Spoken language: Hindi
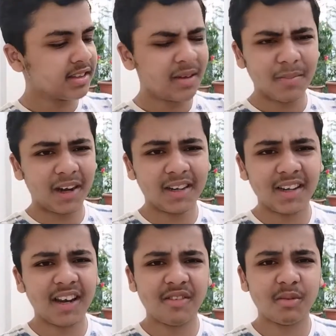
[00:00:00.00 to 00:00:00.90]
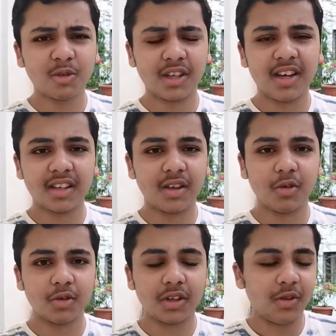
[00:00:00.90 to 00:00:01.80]
इसका प्रैक्टिकल लाइफ में मुझे नहीं लगता कि
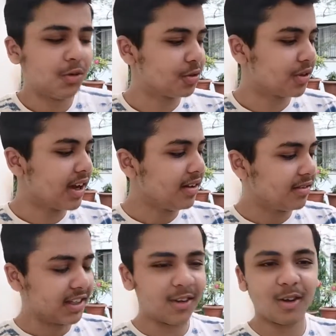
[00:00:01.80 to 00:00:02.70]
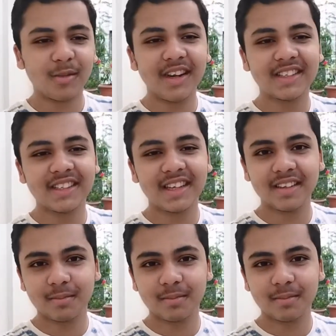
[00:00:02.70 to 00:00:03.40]
उतना यूज़ होगा वैसे नॉर्मली अच्छा है